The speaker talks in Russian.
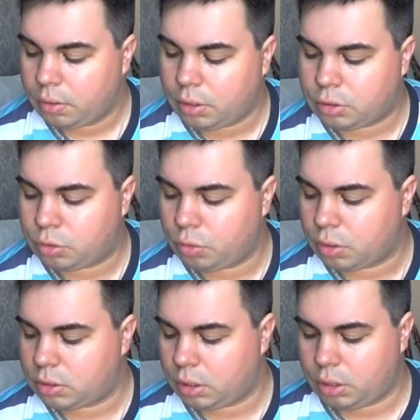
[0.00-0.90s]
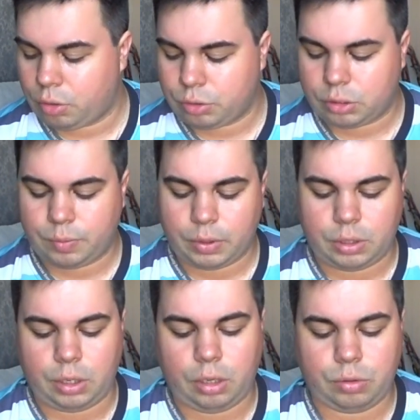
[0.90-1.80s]
Текстура, кстати, я уже
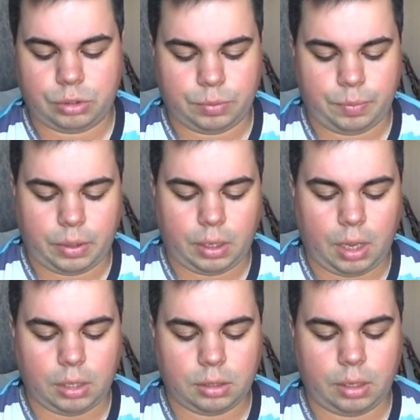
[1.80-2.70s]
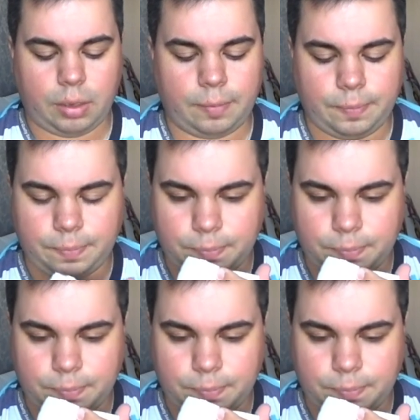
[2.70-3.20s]
смотрел, очень приятная.